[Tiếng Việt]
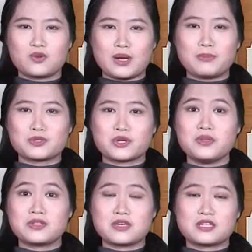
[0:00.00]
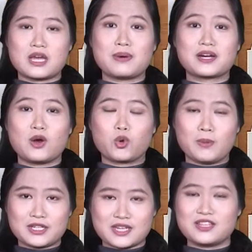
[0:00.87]
có một số những chia sẻ ban đầu của
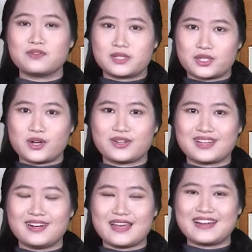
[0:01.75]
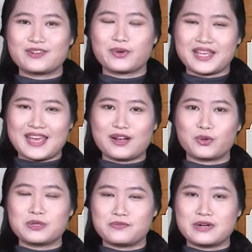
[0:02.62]
bác sĩ như vừa rồi, có lẽ quý khán giả
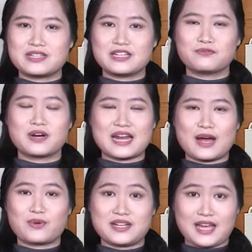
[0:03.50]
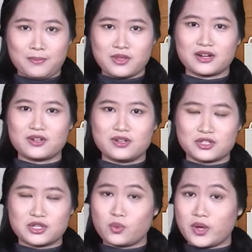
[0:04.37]
cũng như Phương Trinh phần nào đã cảm nhận
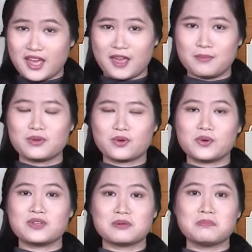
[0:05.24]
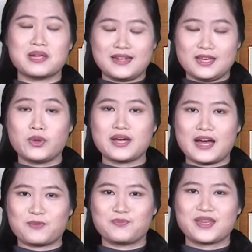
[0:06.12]
được sự nguy hiểm của những bệnh lý huyết
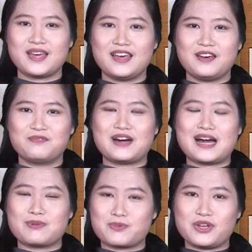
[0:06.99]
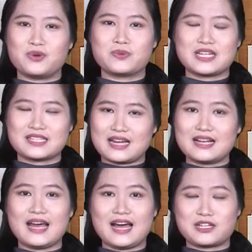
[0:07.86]
học. Và một điều chắc
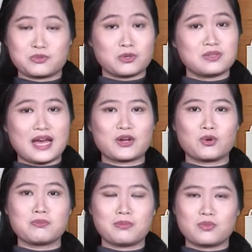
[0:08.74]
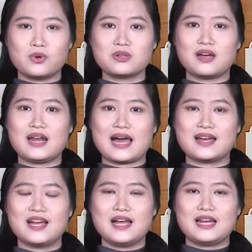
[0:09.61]
chắn ai trong chúng ta cũng mong muốn đó
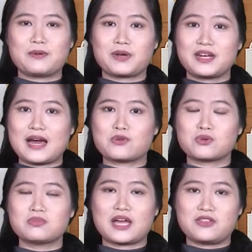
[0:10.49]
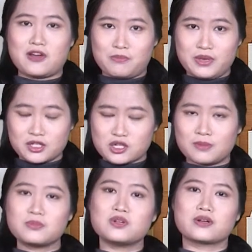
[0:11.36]
là làm cách nào chúng ta nhận biết
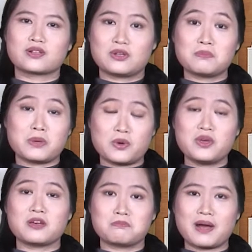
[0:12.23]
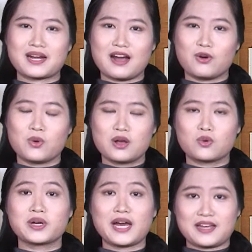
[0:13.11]
sớm được những biểu hiện ban đầu
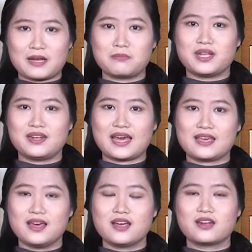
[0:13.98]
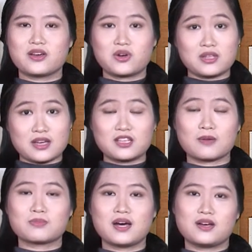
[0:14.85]
của các căn bệnh này để có thể
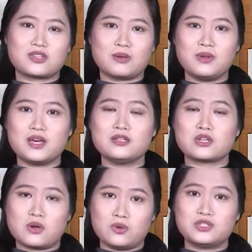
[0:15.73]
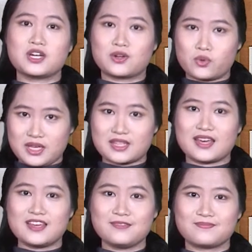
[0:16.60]
kịp thời tìm đến sự hỗ trợ của y
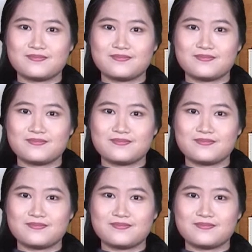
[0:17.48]
tế.